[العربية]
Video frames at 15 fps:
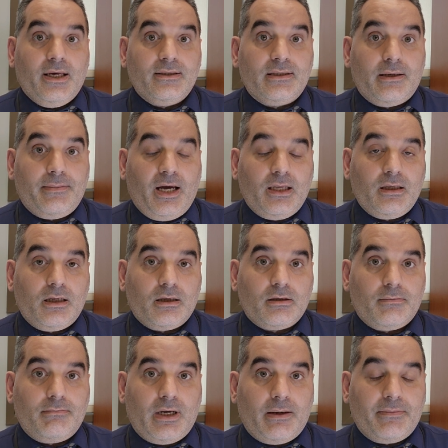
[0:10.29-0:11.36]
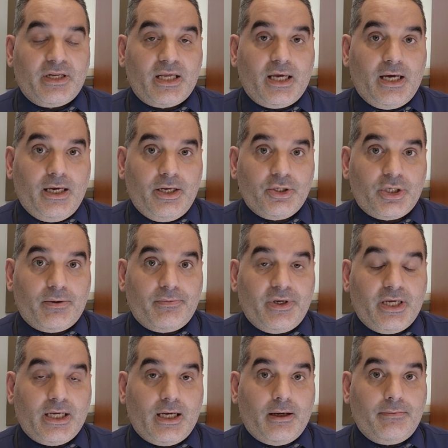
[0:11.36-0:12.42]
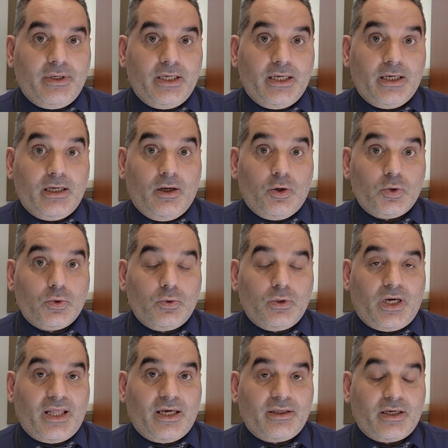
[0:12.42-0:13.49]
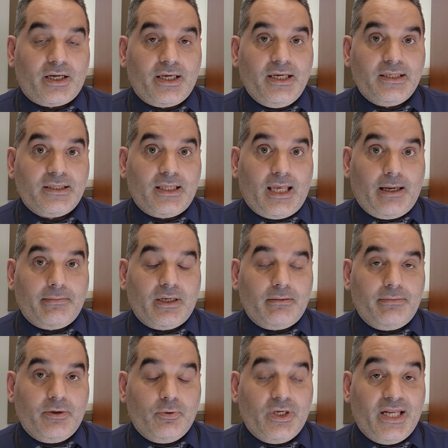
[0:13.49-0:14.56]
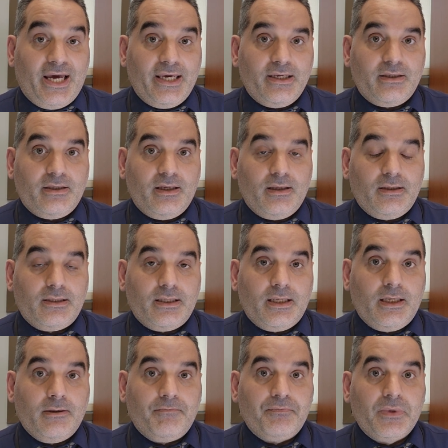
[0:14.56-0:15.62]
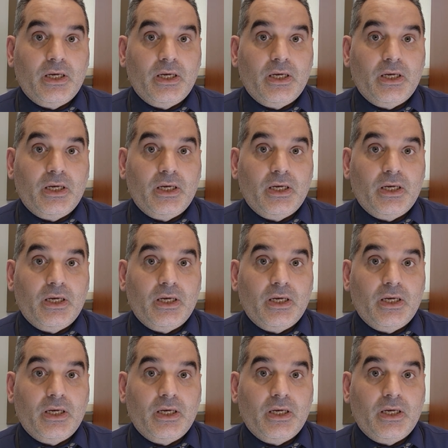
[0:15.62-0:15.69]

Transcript: السماح للأطباء من خارج أمريكا بالحصول على ترخيص العمل بولاية تينيسي